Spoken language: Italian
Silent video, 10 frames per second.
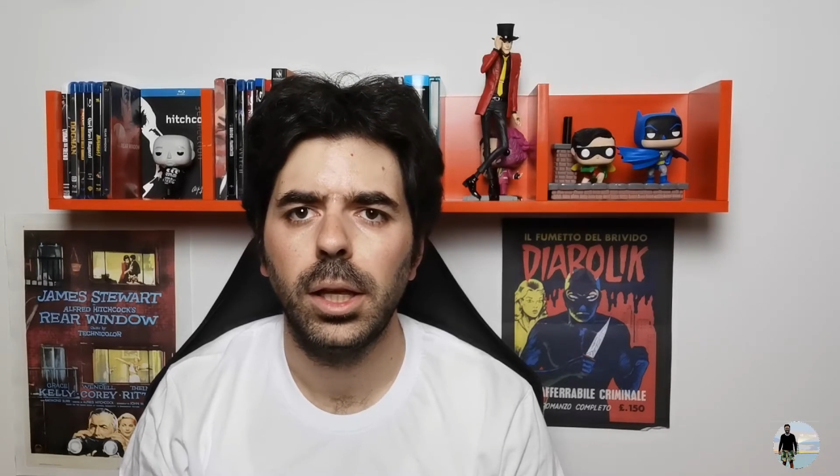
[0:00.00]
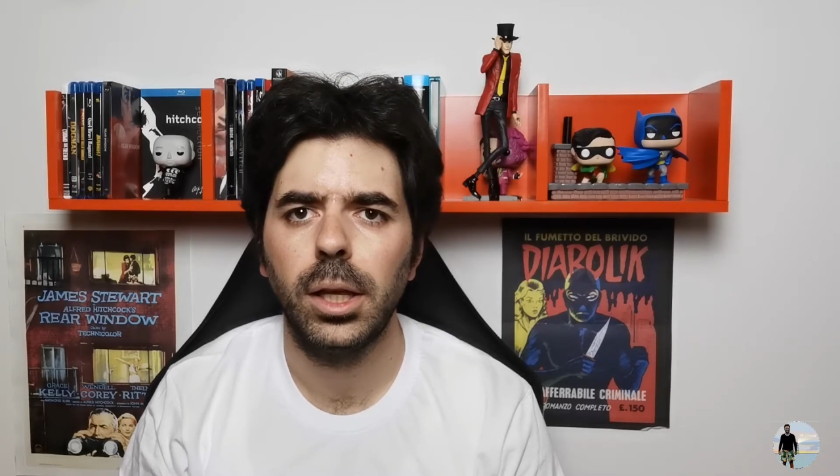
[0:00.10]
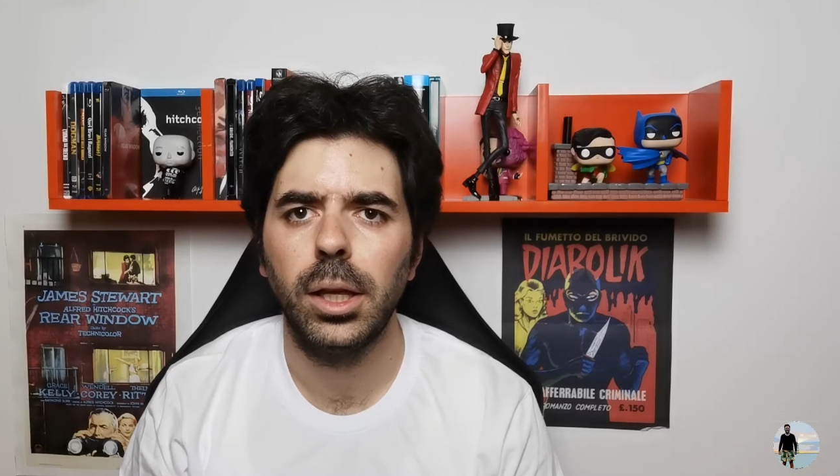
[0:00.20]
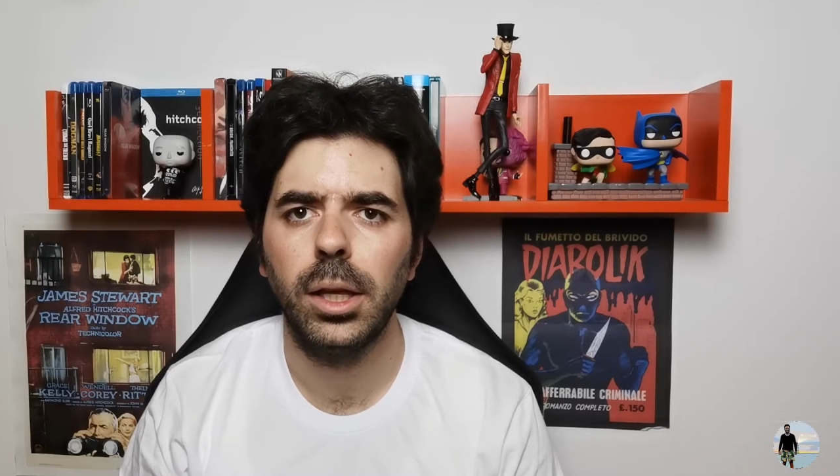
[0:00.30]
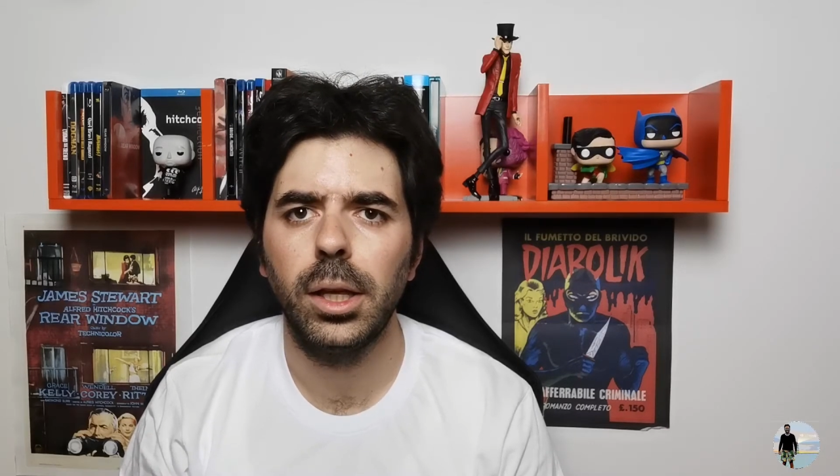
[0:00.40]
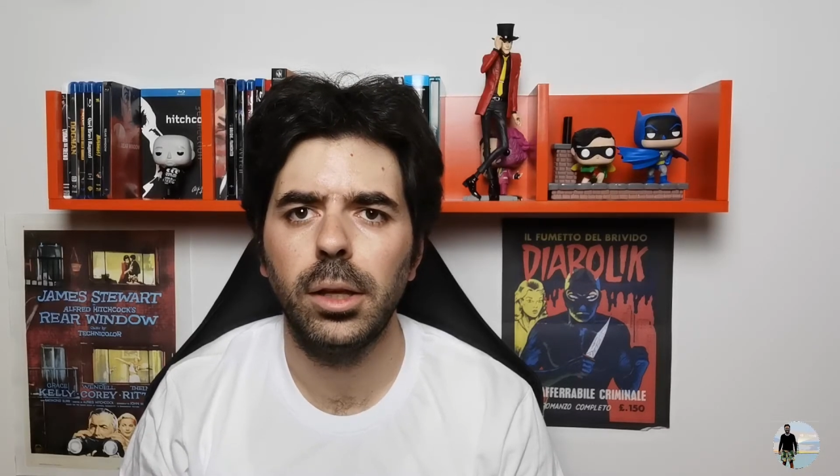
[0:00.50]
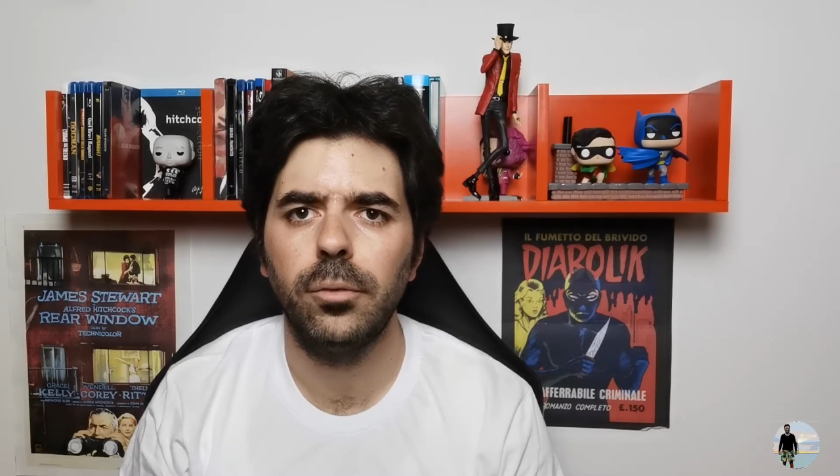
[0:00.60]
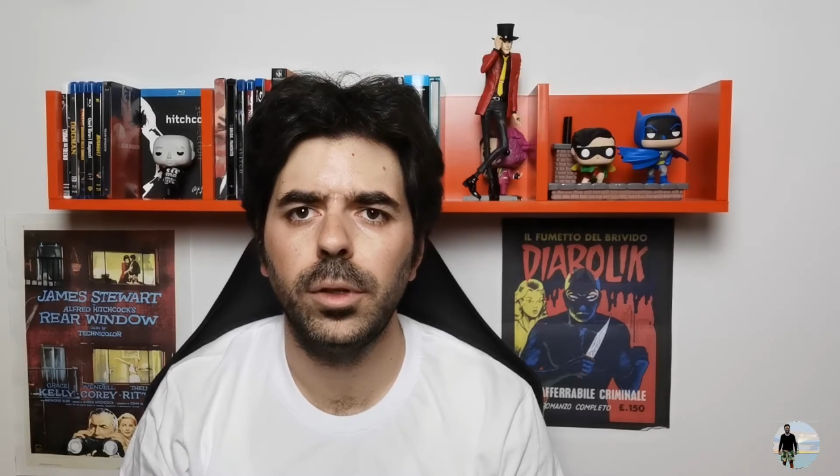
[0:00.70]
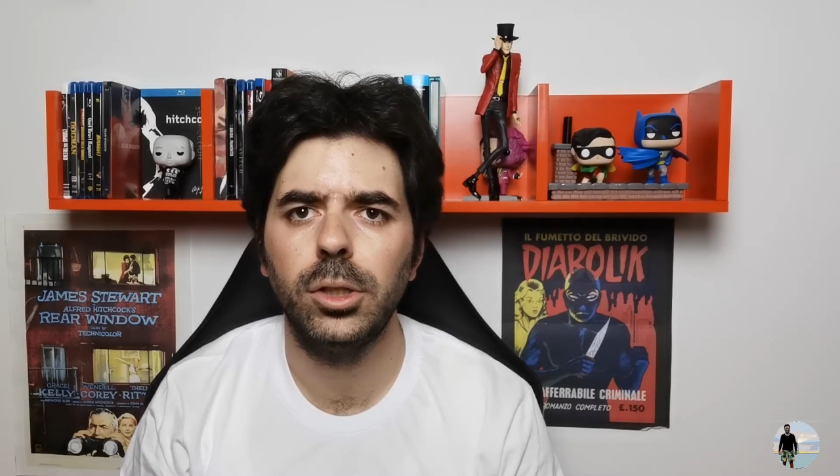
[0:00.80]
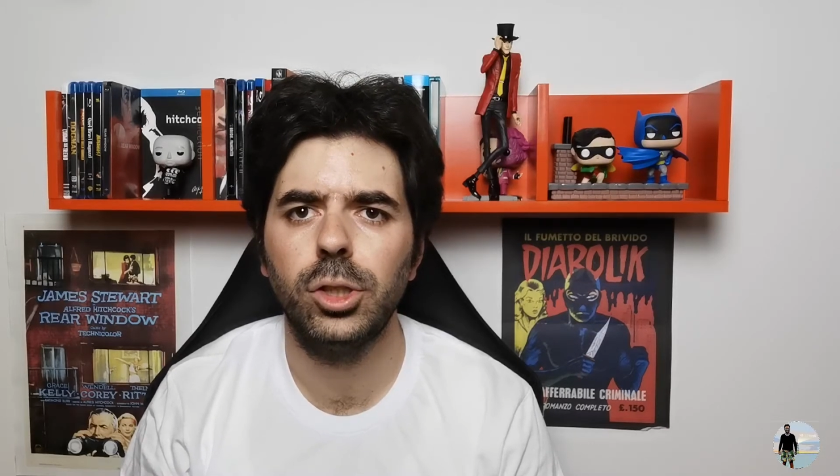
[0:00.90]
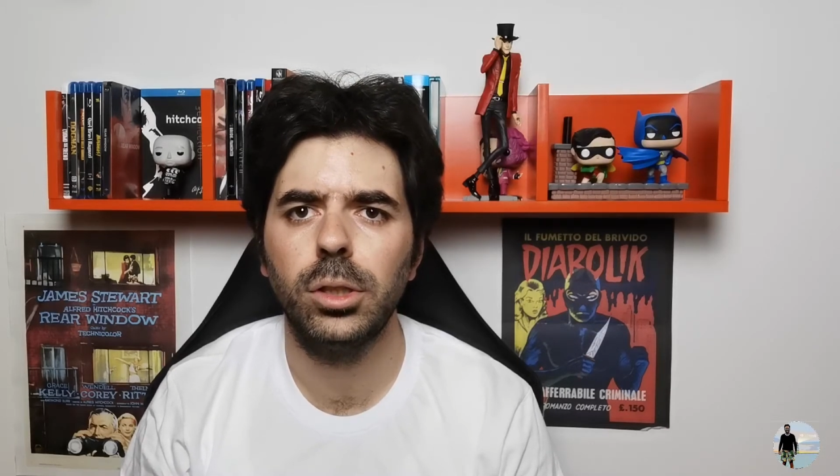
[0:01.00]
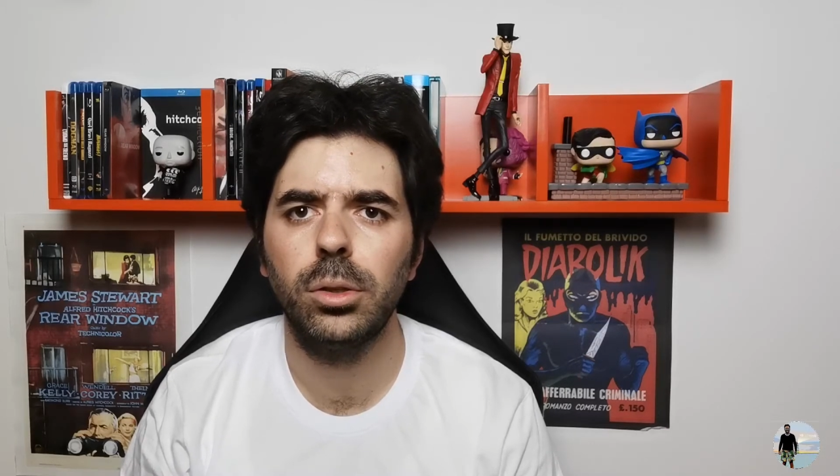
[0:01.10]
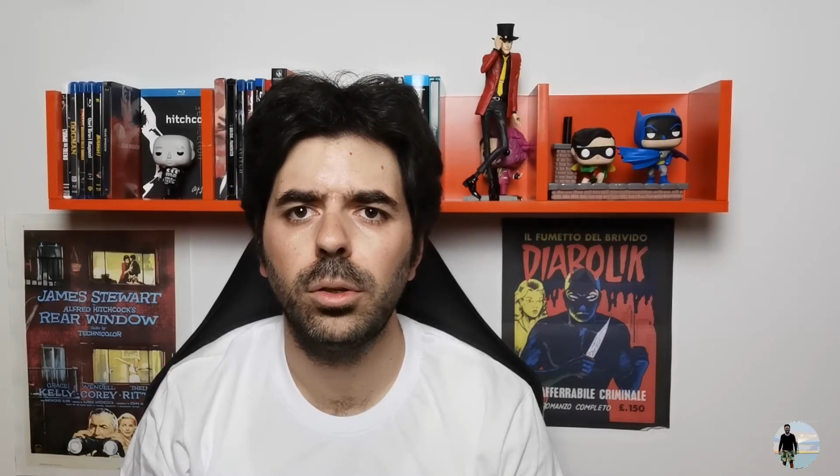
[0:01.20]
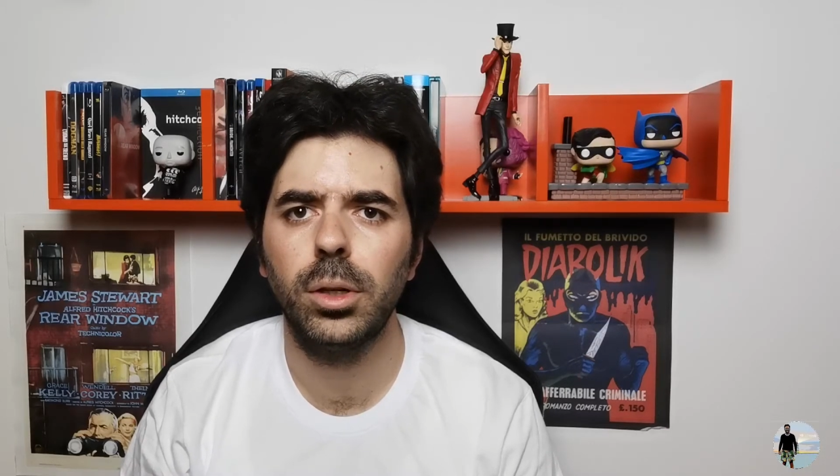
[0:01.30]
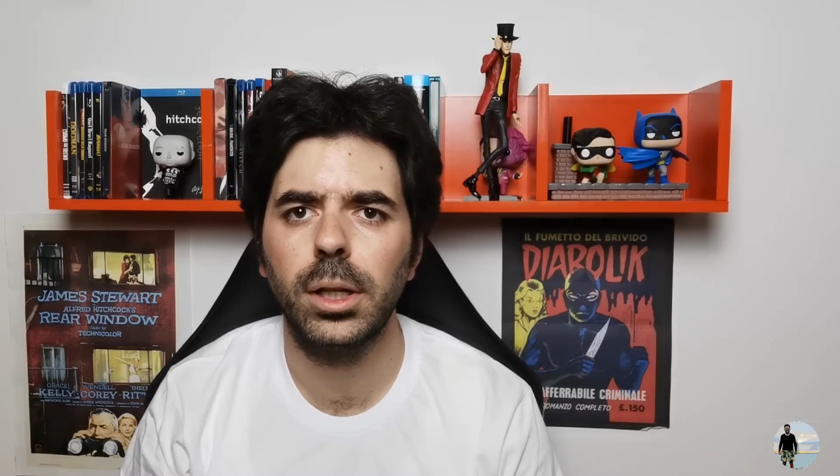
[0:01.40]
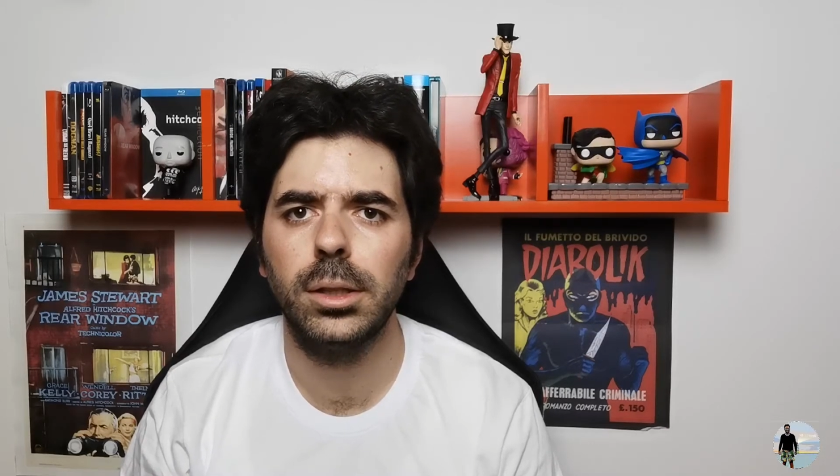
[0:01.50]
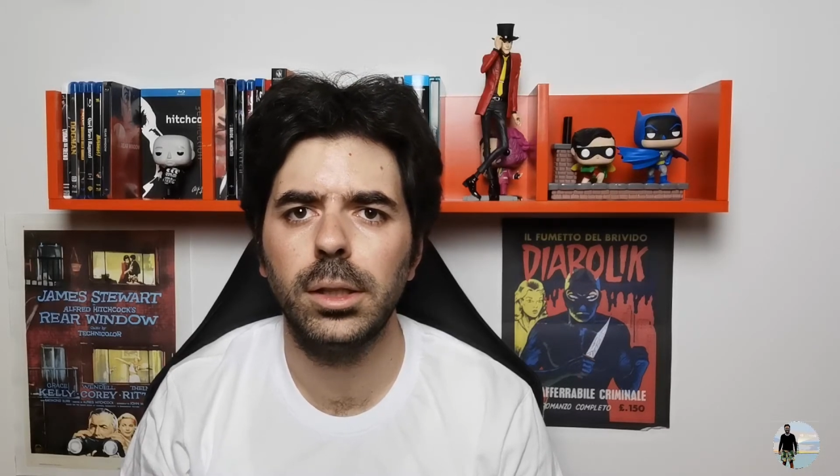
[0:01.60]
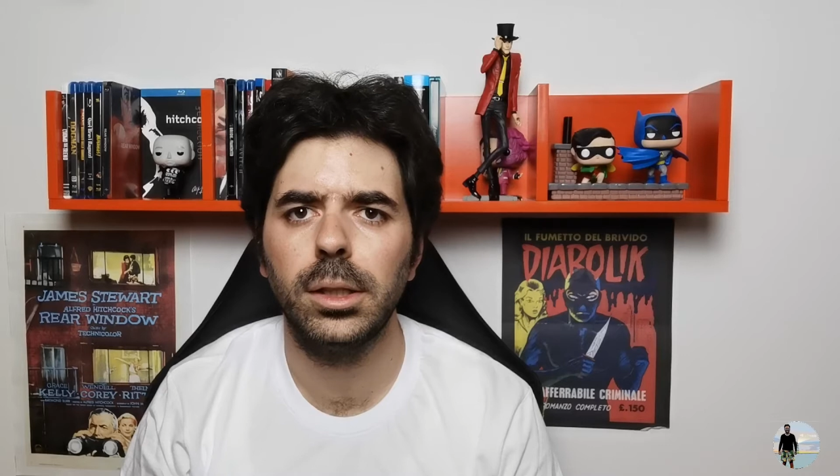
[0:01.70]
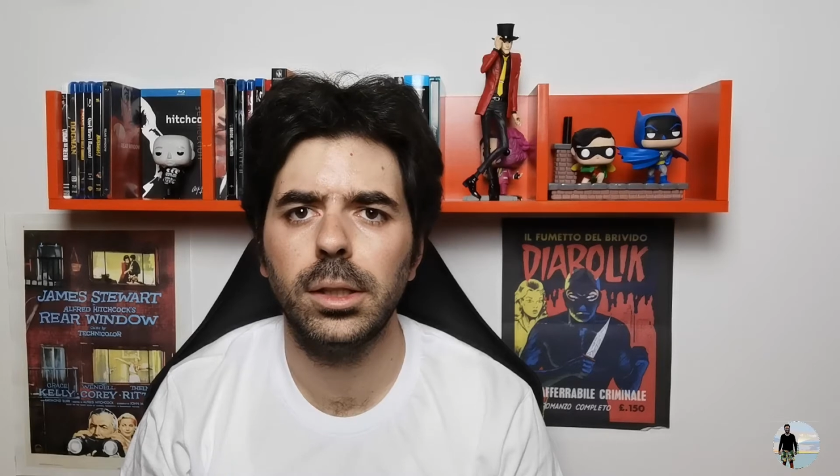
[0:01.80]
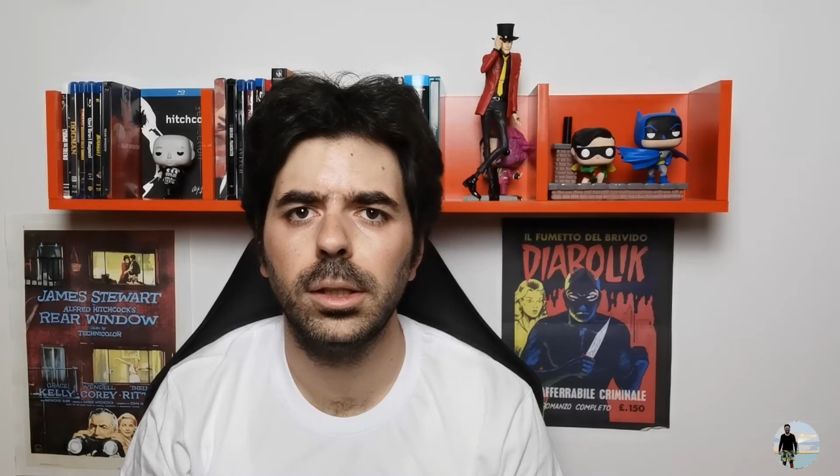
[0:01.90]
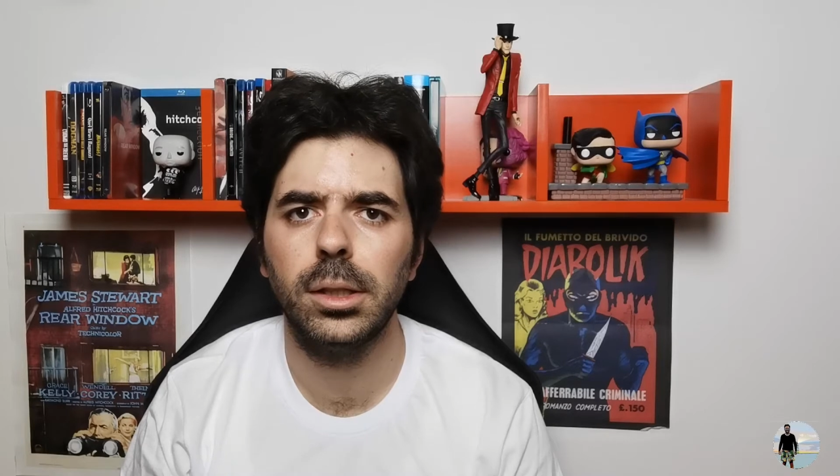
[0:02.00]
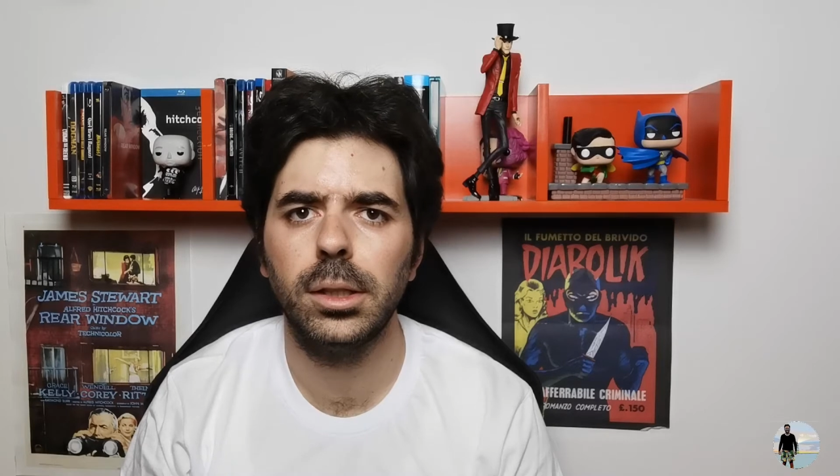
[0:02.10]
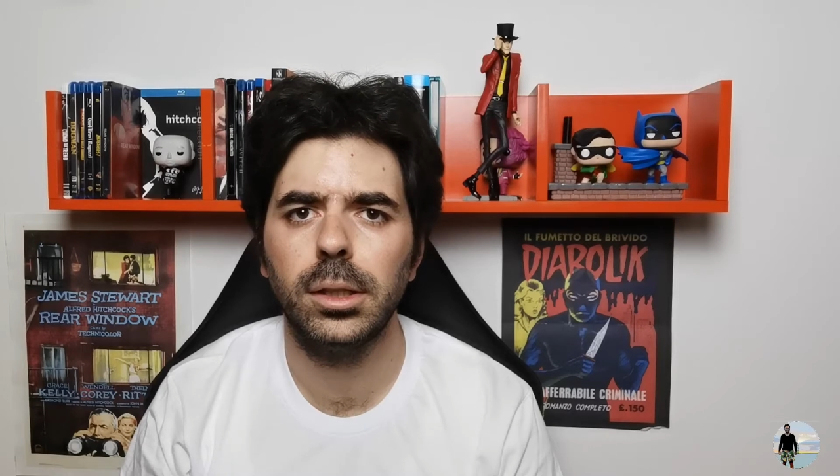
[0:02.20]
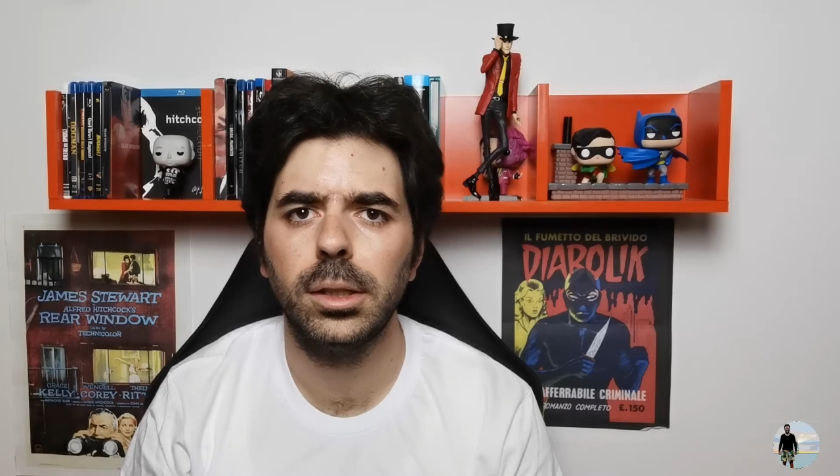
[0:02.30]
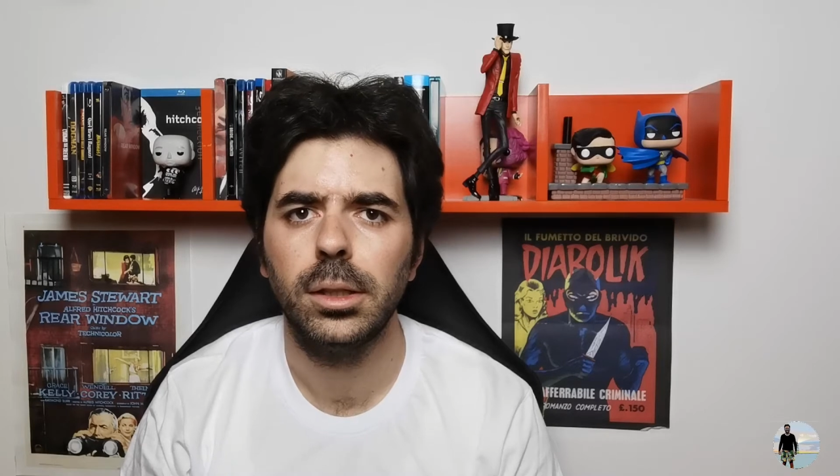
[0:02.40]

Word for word: e vincitore di